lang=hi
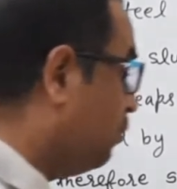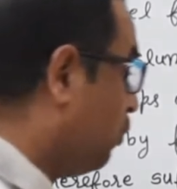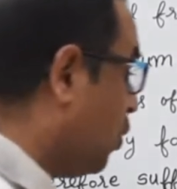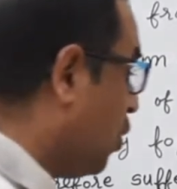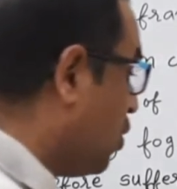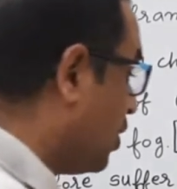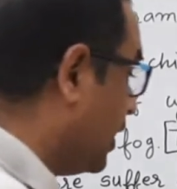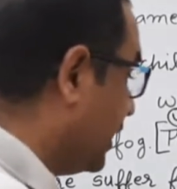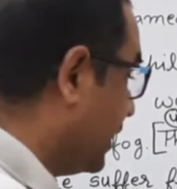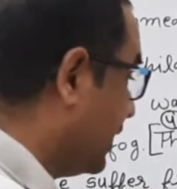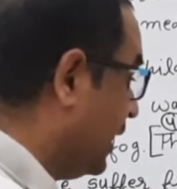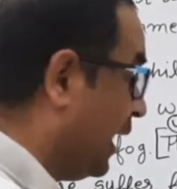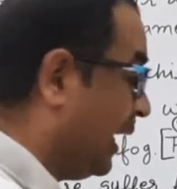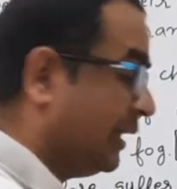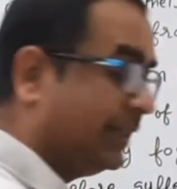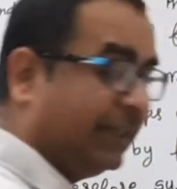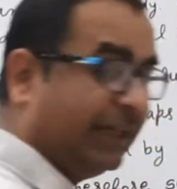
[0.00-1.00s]
ब्रोकन
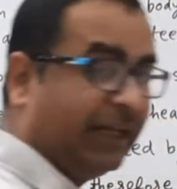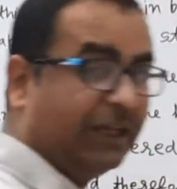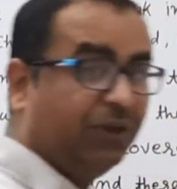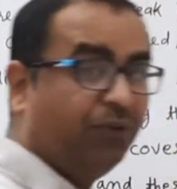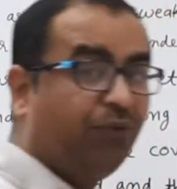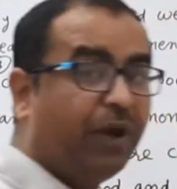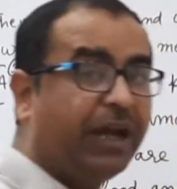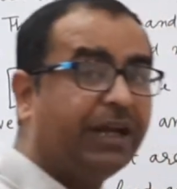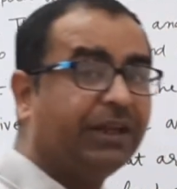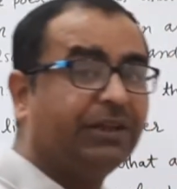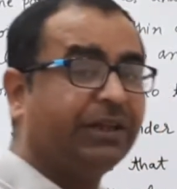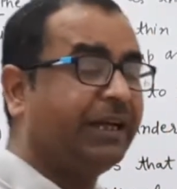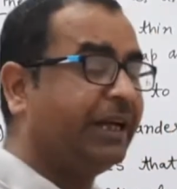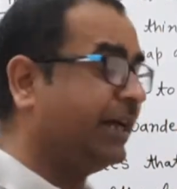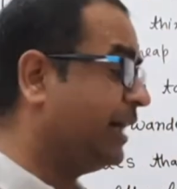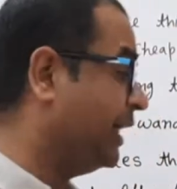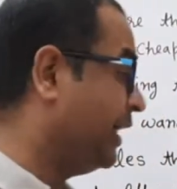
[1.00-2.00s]
ग्लासेज वे
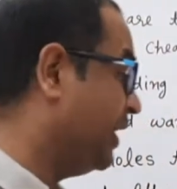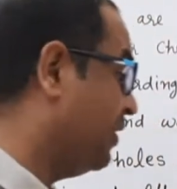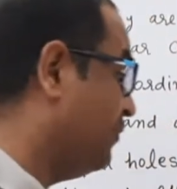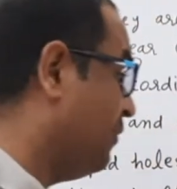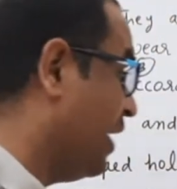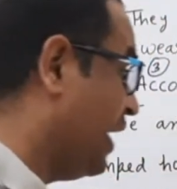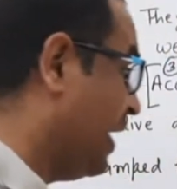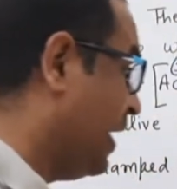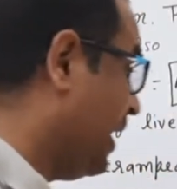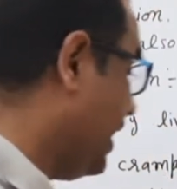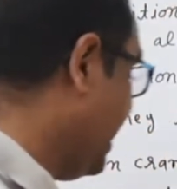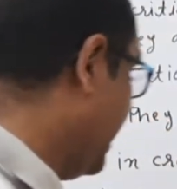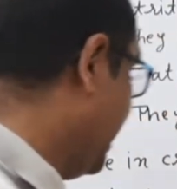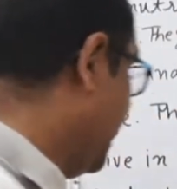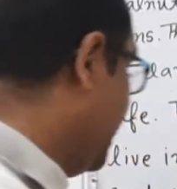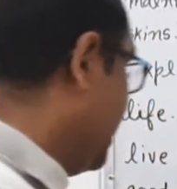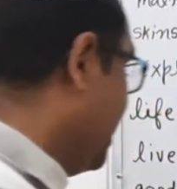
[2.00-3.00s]
इतने गरीब हैं